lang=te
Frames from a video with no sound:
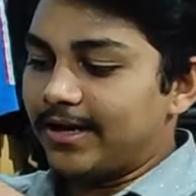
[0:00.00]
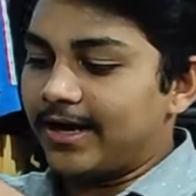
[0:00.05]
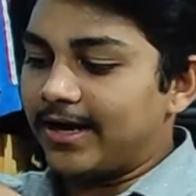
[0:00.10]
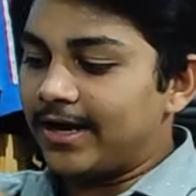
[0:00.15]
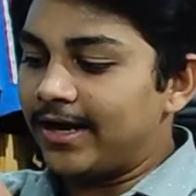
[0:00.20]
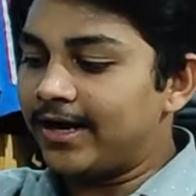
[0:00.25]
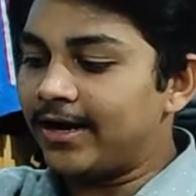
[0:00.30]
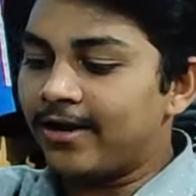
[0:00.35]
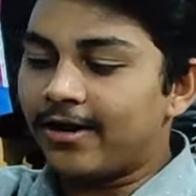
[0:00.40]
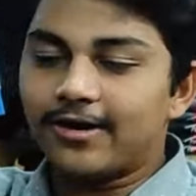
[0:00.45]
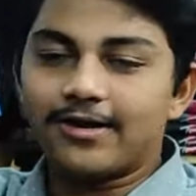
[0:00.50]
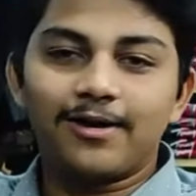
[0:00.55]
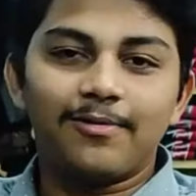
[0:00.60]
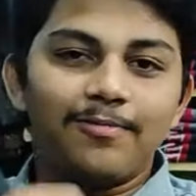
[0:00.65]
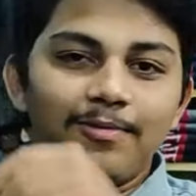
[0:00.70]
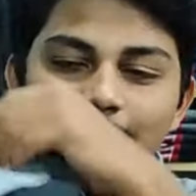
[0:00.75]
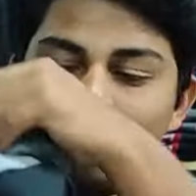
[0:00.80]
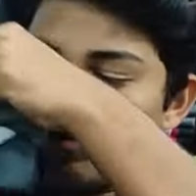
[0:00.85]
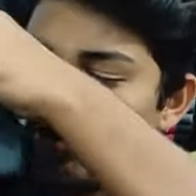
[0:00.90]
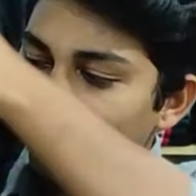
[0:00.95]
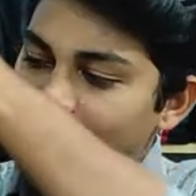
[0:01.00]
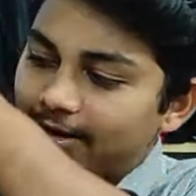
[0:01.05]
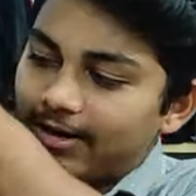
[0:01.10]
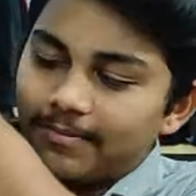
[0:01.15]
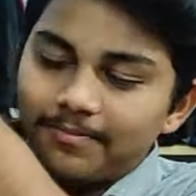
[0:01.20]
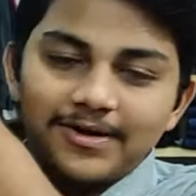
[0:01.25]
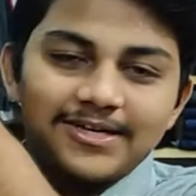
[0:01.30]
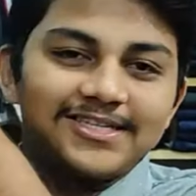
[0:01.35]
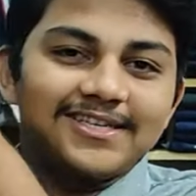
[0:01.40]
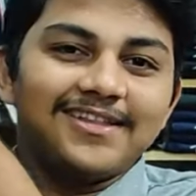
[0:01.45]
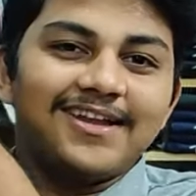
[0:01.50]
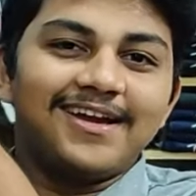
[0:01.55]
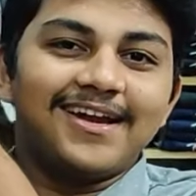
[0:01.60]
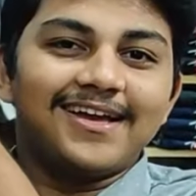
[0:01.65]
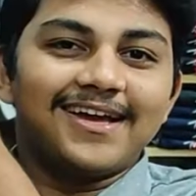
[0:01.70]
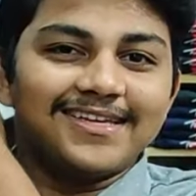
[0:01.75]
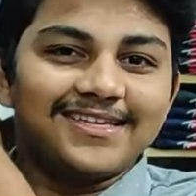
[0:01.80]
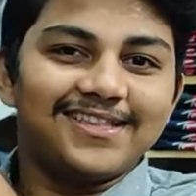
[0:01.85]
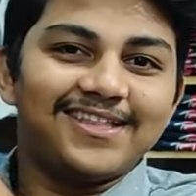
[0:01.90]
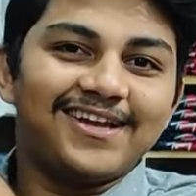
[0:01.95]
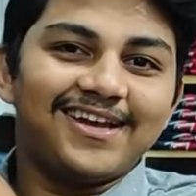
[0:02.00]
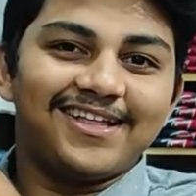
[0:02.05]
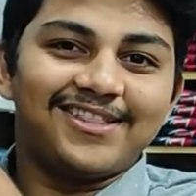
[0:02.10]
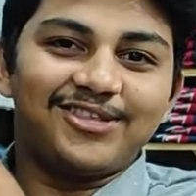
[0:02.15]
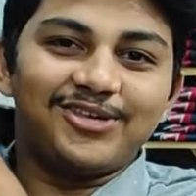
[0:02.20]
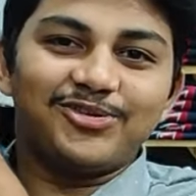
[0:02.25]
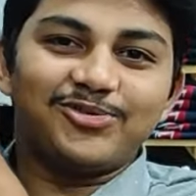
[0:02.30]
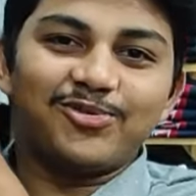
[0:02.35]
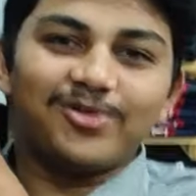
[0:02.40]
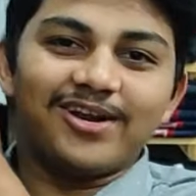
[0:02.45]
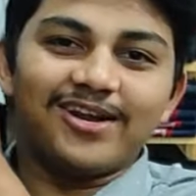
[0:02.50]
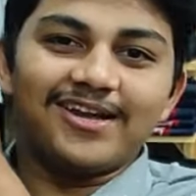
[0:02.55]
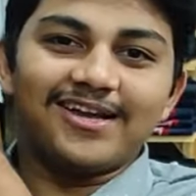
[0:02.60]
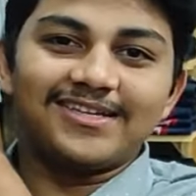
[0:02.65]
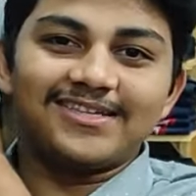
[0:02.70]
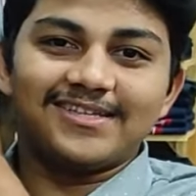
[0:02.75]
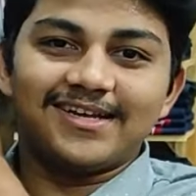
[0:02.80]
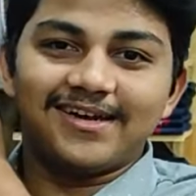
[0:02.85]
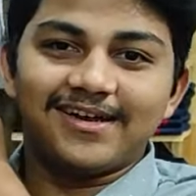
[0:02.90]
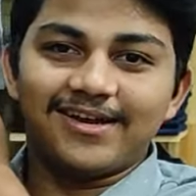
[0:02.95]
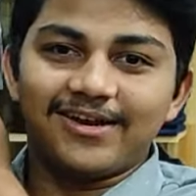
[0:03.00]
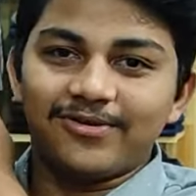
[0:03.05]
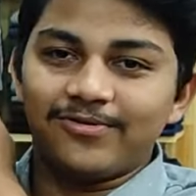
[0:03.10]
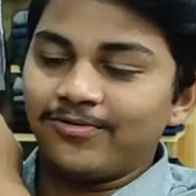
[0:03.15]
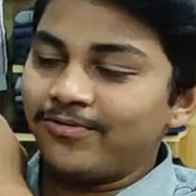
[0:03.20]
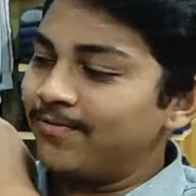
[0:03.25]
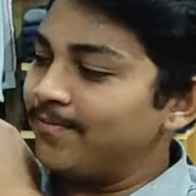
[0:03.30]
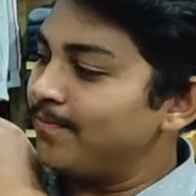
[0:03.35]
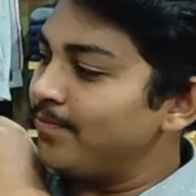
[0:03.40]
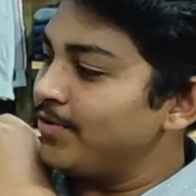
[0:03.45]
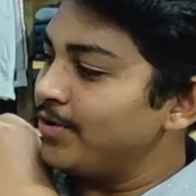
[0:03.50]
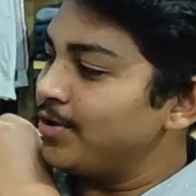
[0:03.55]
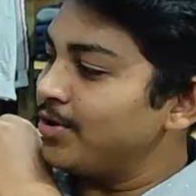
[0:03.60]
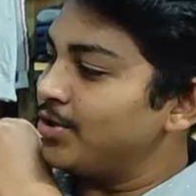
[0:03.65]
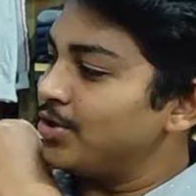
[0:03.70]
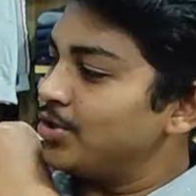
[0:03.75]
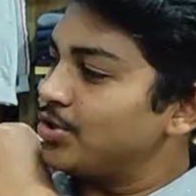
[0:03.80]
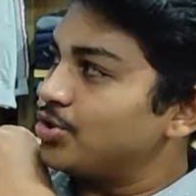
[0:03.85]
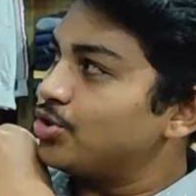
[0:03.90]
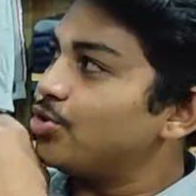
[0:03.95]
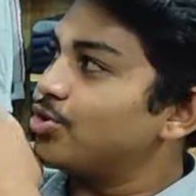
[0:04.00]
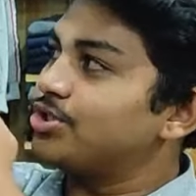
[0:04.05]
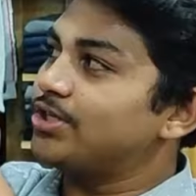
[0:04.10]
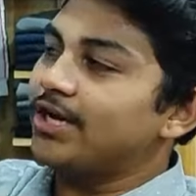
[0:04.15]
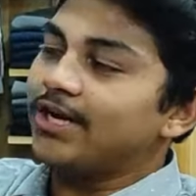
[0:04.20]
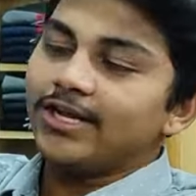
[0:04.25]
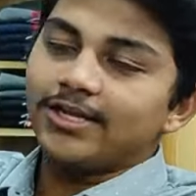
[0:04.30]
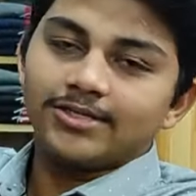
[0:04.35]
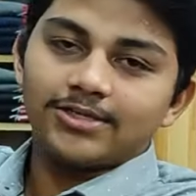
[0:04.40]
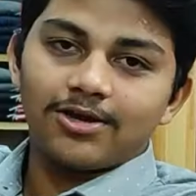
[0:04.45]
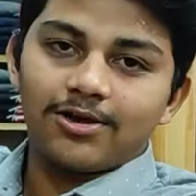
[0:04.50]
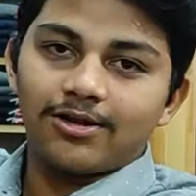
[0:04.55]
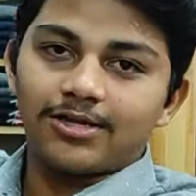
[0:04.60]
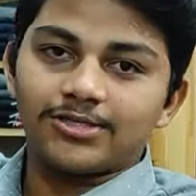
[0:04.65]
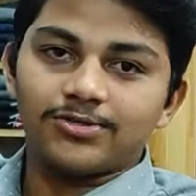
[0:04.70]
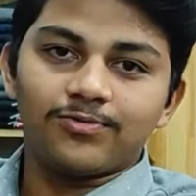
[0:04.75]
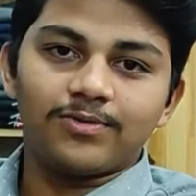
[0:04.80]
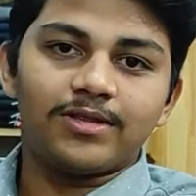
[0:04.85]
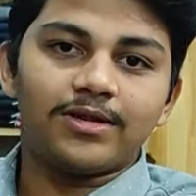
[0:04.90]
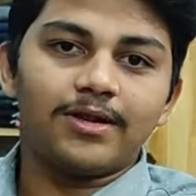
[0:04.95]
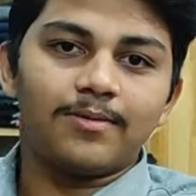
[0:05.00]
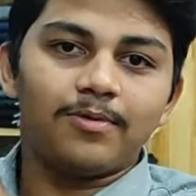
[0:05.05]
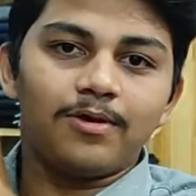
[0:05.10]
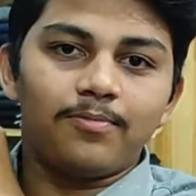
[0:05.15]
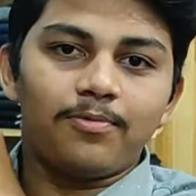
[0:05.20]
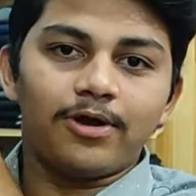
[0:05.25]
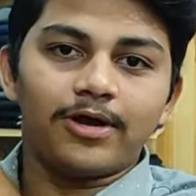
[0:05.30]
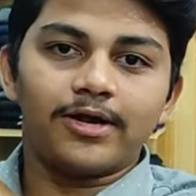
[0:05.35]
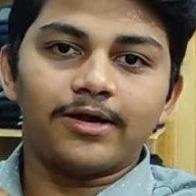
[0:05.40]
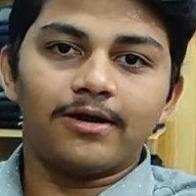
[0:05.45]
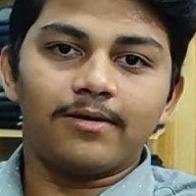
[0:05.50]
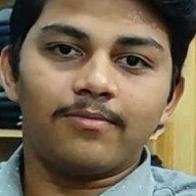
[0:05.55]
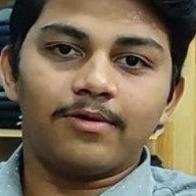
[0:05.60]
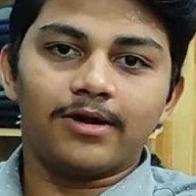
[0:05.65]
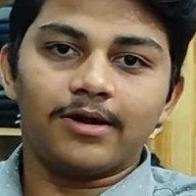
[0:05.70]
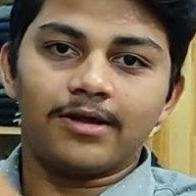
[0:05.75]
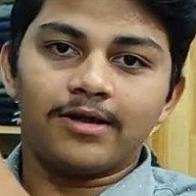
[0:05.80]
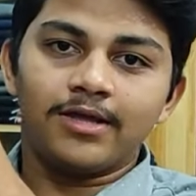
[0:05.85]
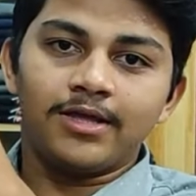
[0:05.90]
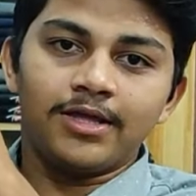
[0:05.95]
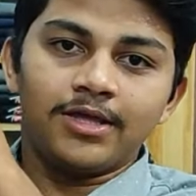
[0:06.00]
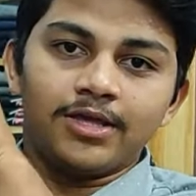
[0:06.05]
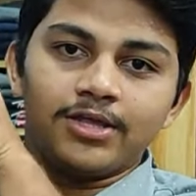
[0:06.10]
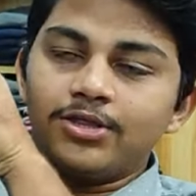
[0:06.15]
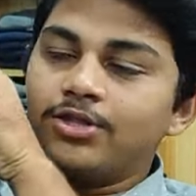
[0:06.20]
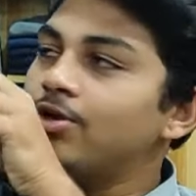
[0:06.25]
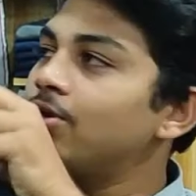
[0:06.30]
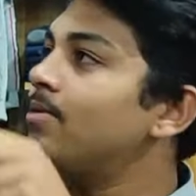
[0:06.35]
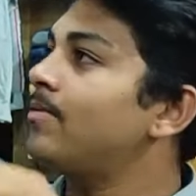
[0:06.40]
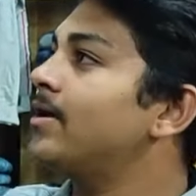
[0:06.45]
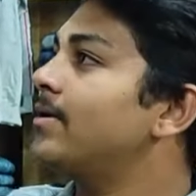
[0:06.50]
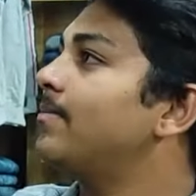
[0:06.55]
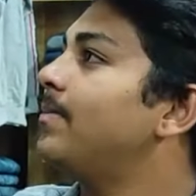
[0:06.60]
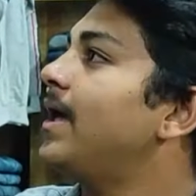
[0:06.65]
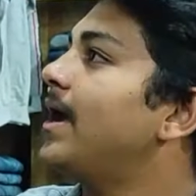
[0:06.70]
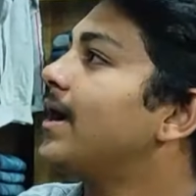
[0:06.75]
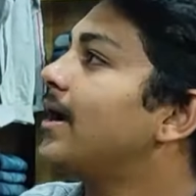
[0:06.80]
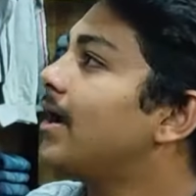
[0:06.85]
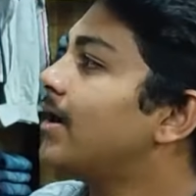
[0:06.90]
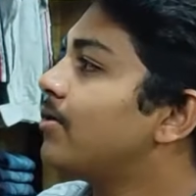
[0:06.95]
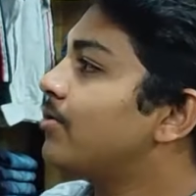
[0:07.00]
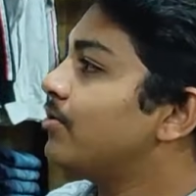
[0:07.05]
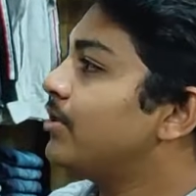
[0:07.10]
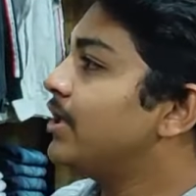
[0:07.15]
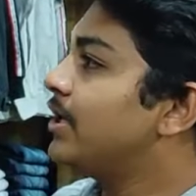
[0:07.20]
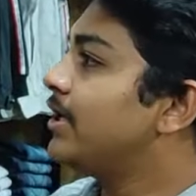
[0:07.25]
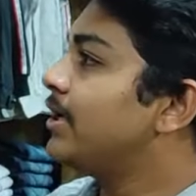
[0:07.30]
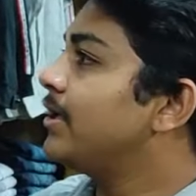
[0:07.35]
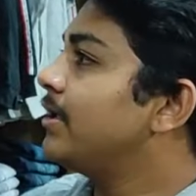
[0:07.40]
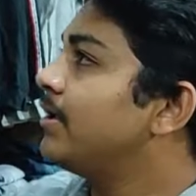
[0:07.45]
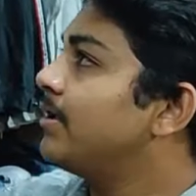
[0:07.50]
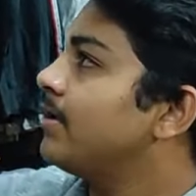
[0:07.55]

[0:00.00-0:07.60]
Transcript: ఎక్కడైనా నాకు డబుల్ పాకెట్ కనపడుతుందంటే ఖచ్చితంగా తీసుకుంటాను ఖచ్చితంగా నేను సో చైనీస్ కలర్స్ విత్ డబుల్ పాకెట్ అనమాట దీనిలో మనకి బ్లాక్ కలర్ ఉంది